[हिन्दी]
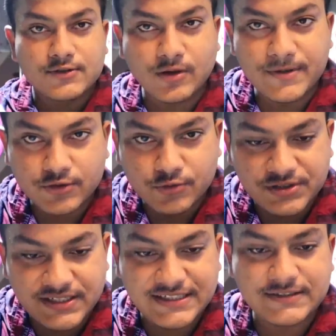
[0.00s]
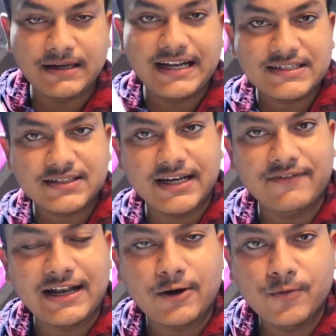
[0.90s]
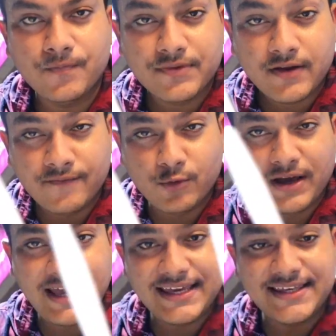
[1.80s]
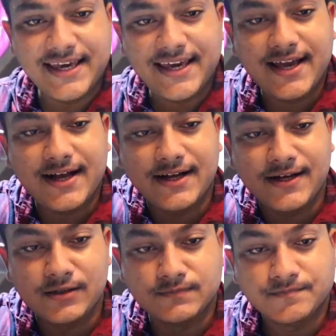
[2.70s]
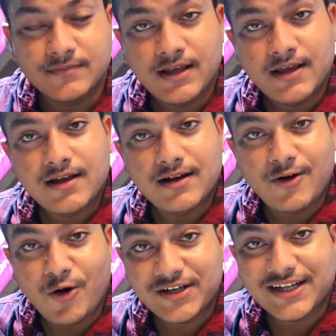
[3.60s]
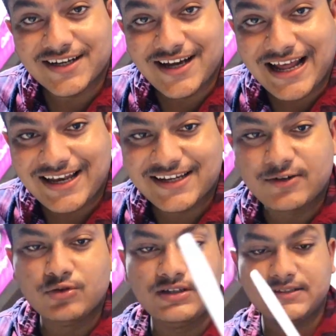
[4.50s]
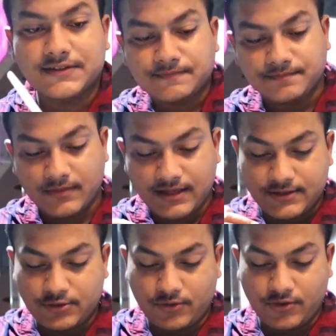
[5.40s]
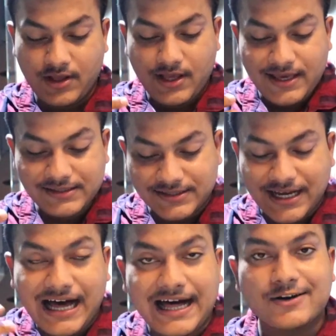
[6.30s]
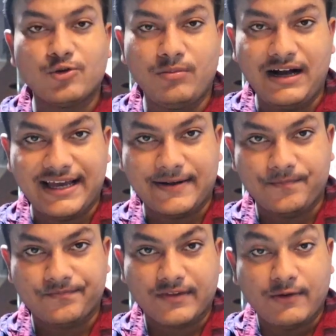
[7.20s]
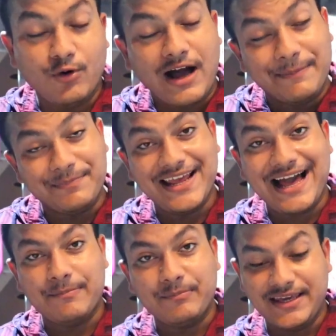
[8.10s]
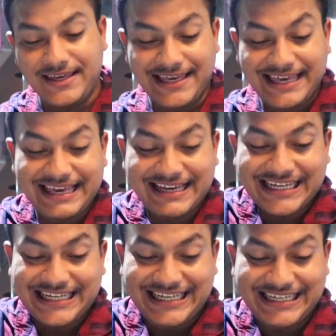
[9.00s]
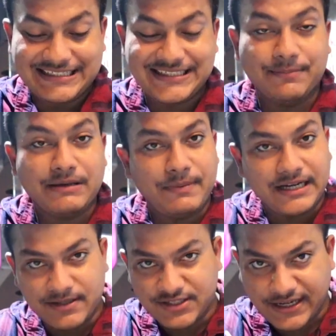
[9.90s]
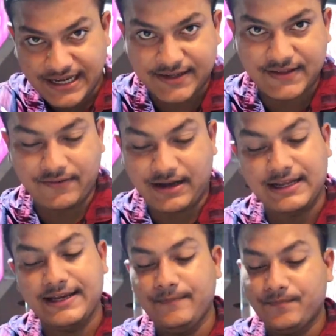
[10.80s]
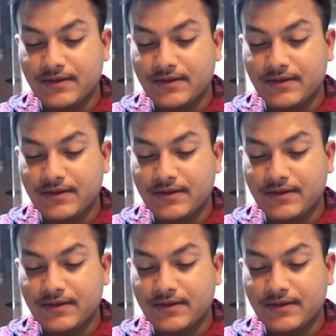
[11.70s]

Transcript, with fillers: सो अभी जो दूसरी चीज़ मैं टेस्ट करने वाला हूँ वो है ये हॉट गार्लिक नूडल्स जो इसका अरोमा है वो अपने आप में ही एक अलग सी आपके पेट में जगह कर देने वाला है